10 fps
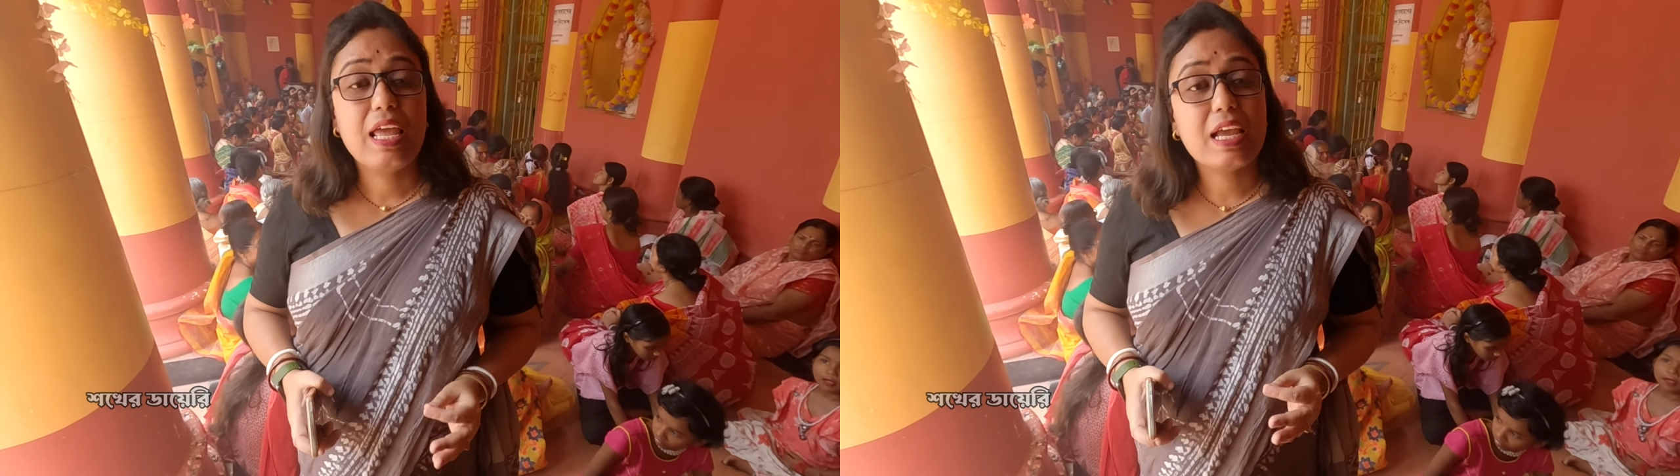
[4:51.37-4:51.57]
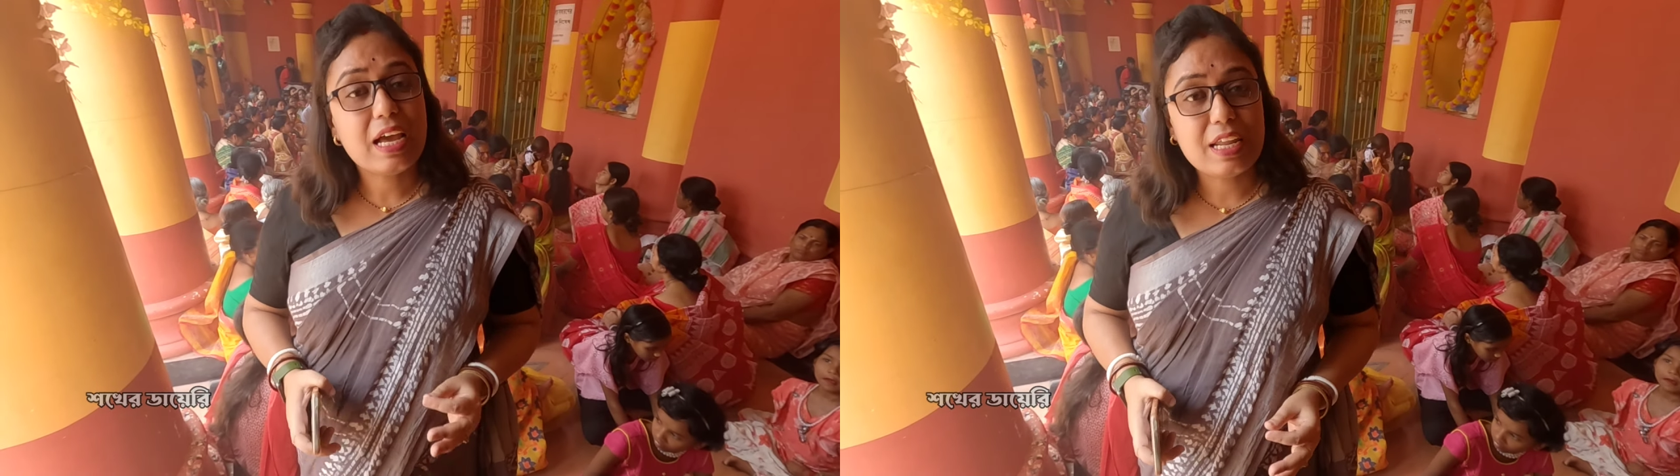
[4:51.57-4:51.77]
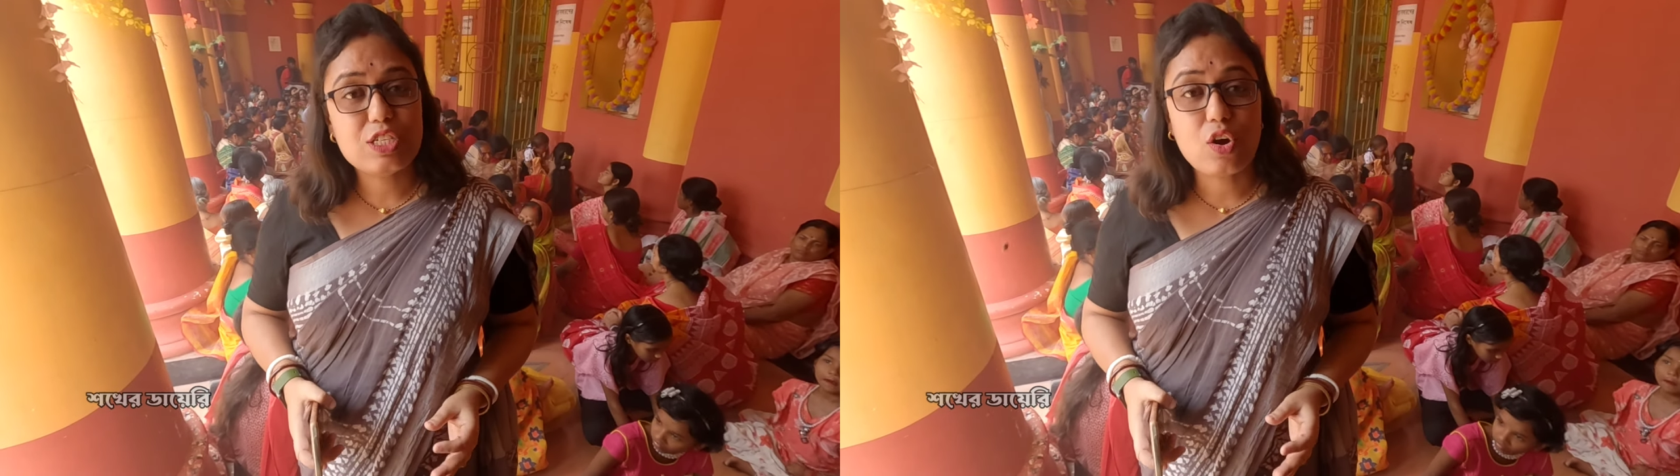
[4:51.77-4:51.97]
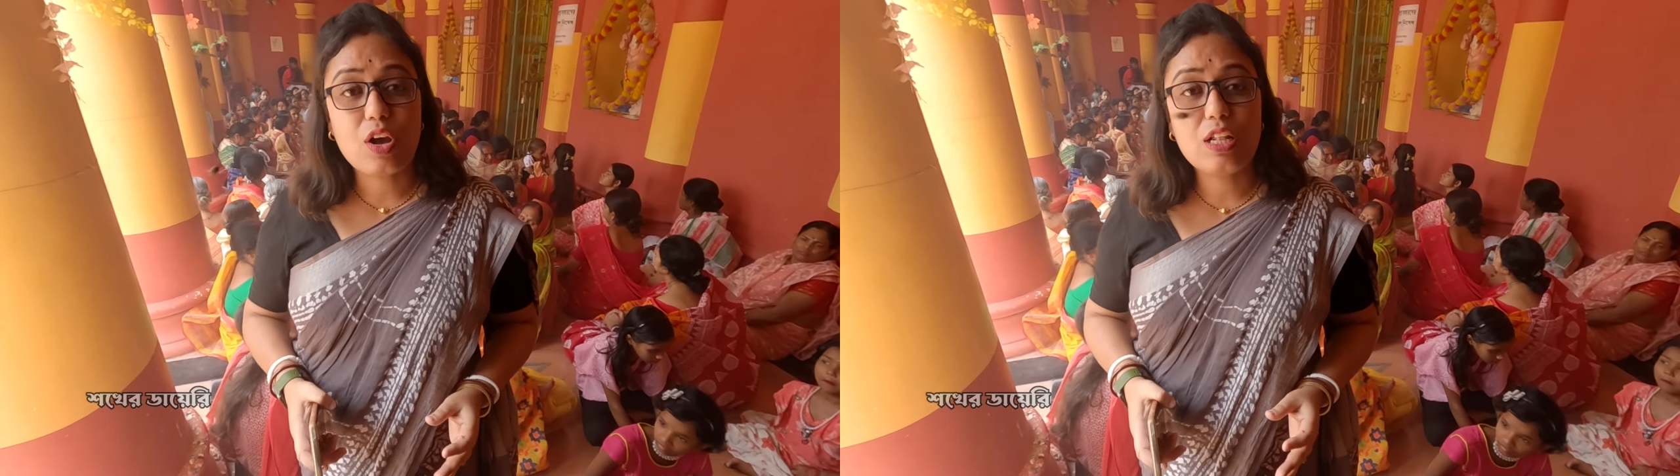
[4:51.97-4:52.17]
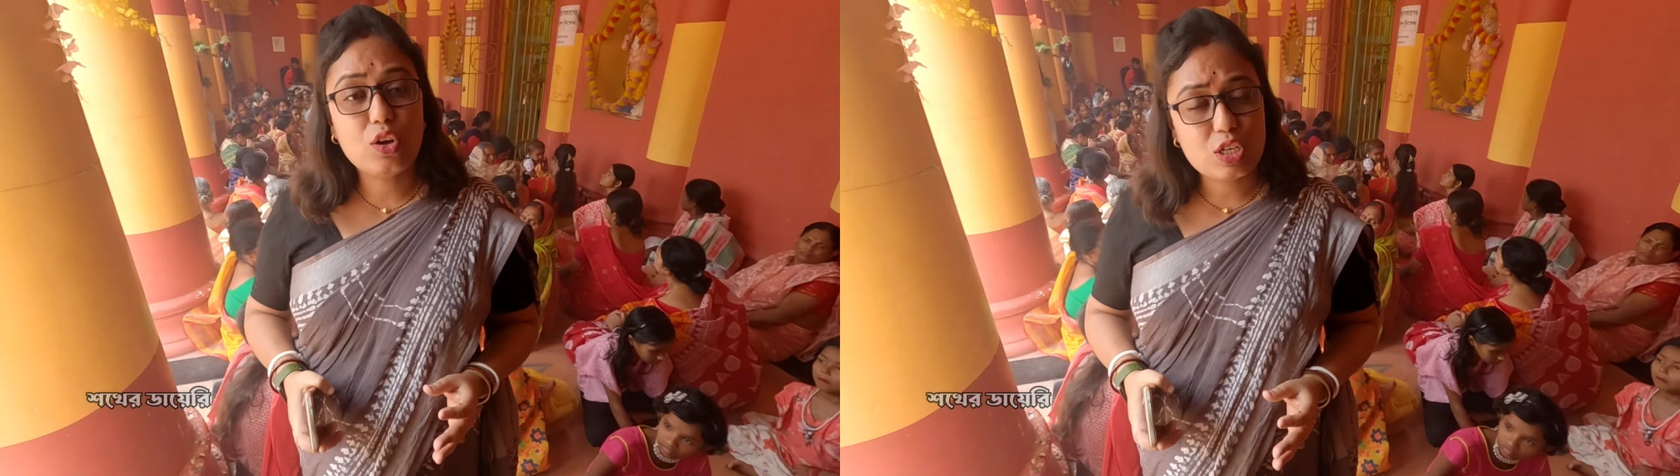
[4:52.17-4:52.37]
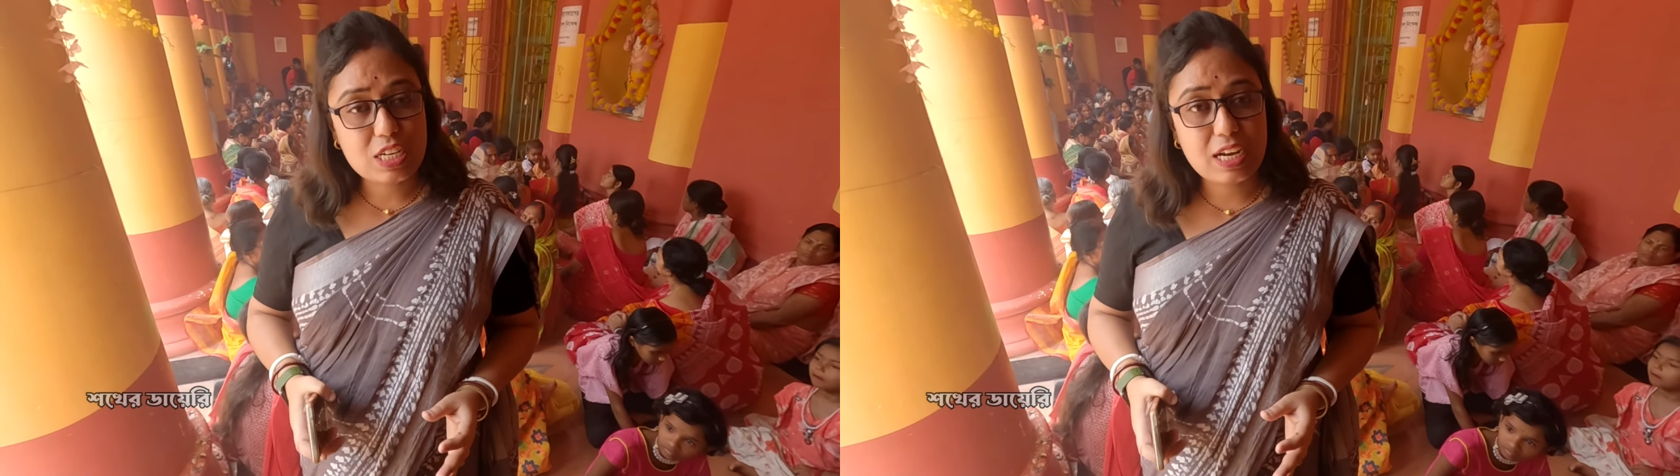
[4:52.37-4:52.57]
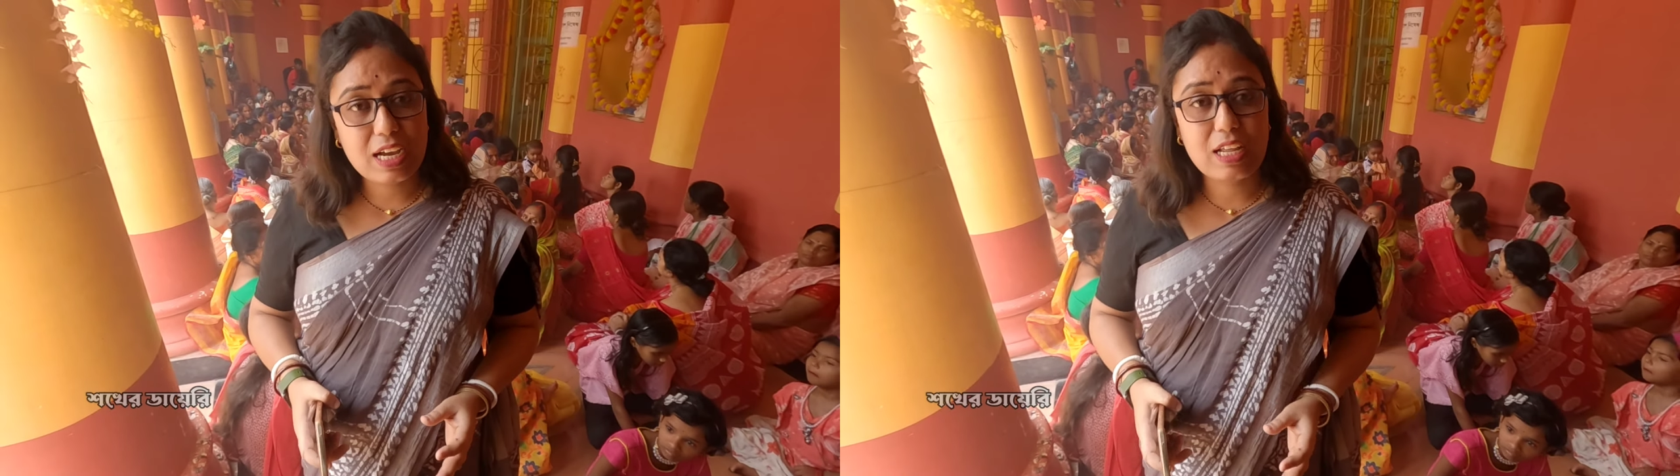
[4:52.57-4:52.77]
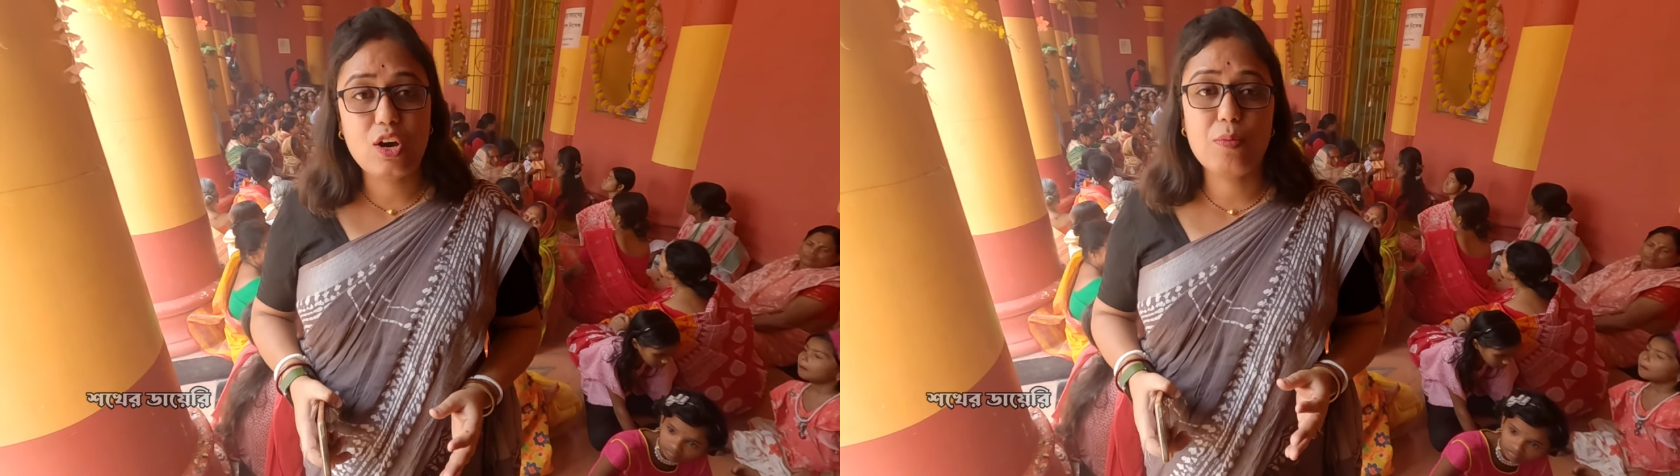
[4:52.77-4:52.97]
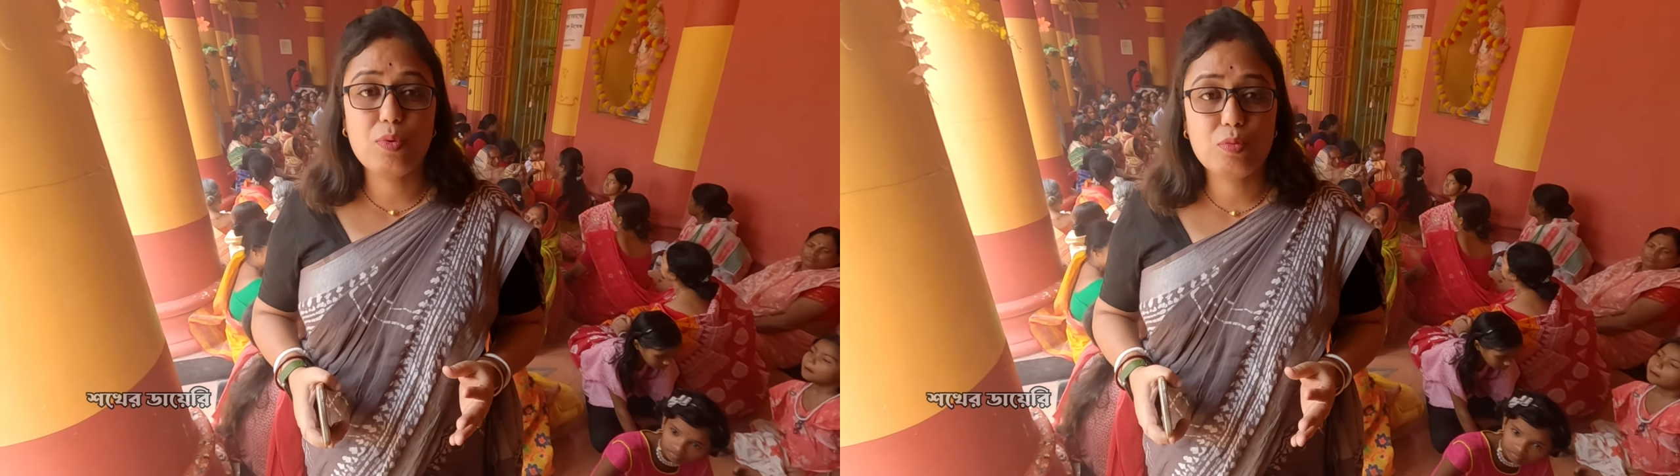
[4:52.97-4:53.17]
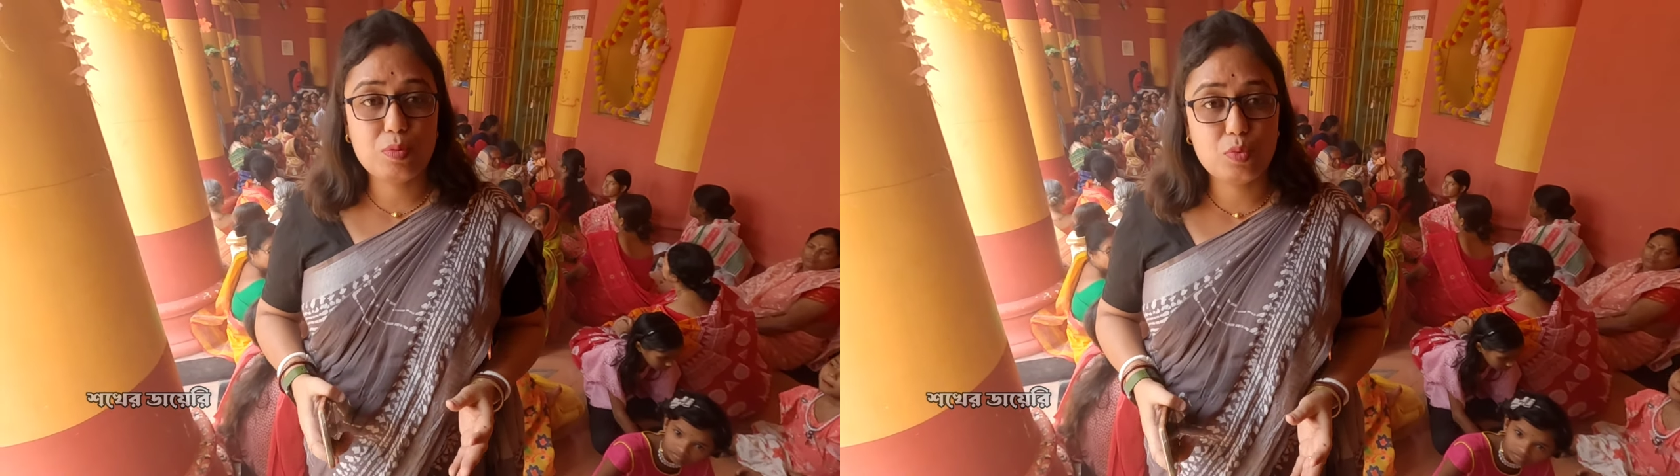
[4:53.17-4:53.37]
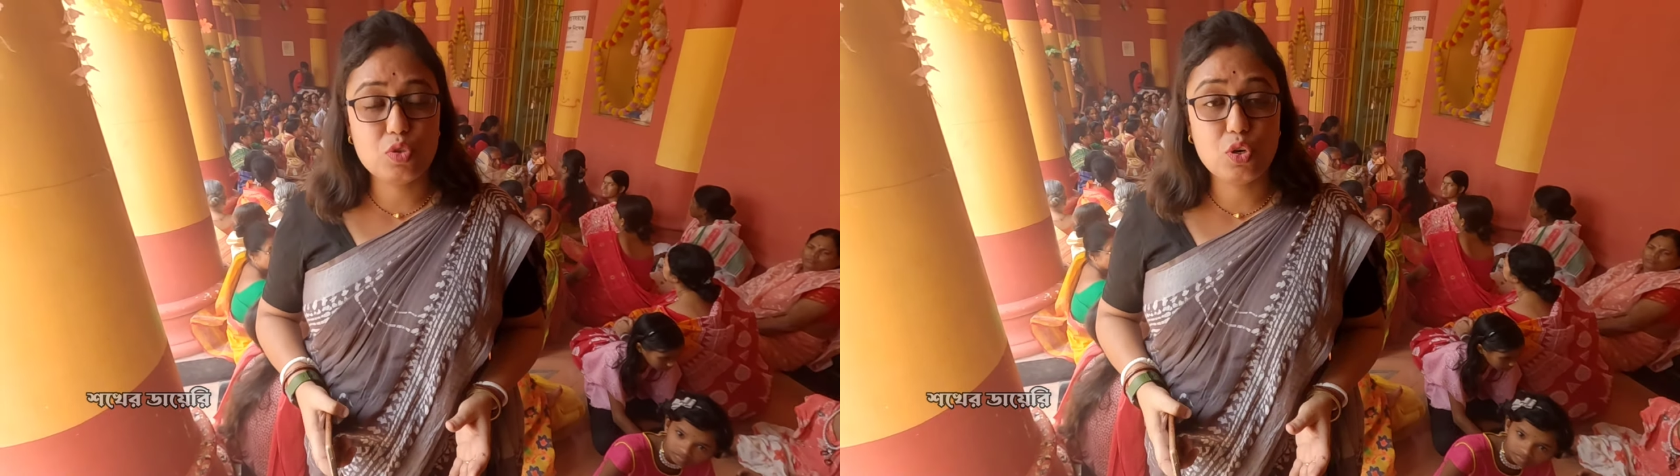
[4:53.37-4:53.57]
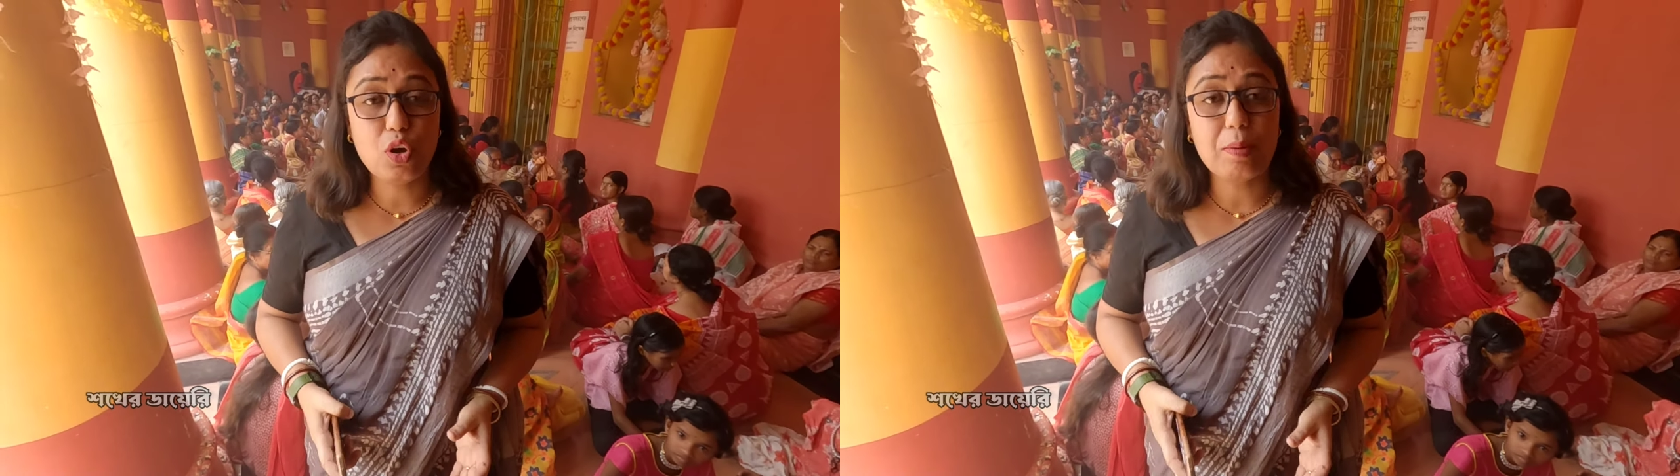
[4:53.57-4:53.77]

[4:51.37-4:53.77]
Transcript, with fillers: এখানে সকাল দশটা নাগাদ হয় প্রভুর পুজো